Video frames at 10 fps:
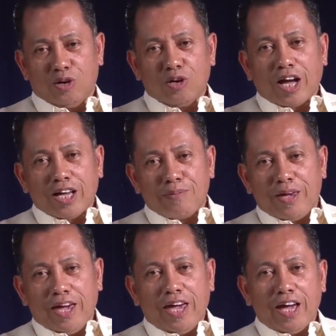Yung
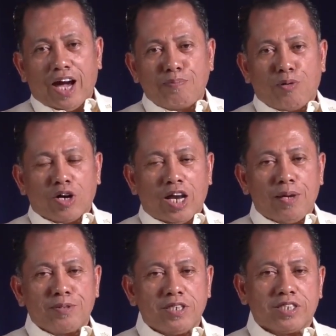kagabi,
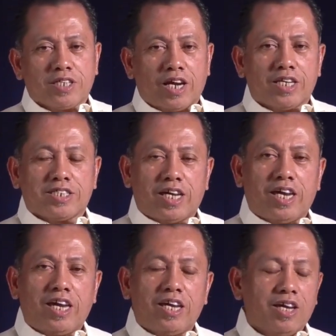Apokalipsis
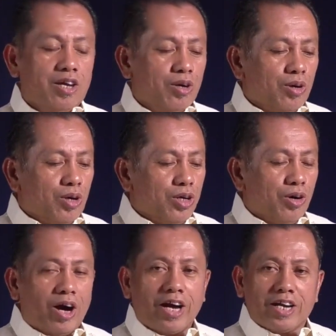13, 1
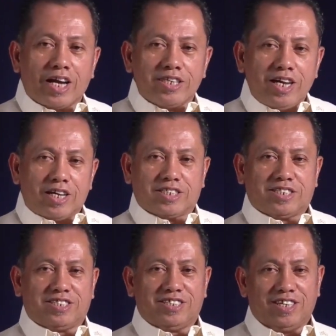hanggang
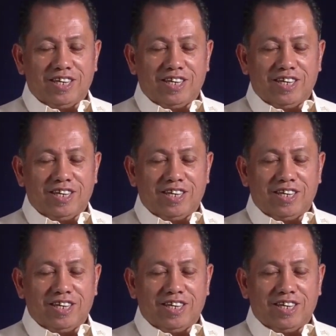10.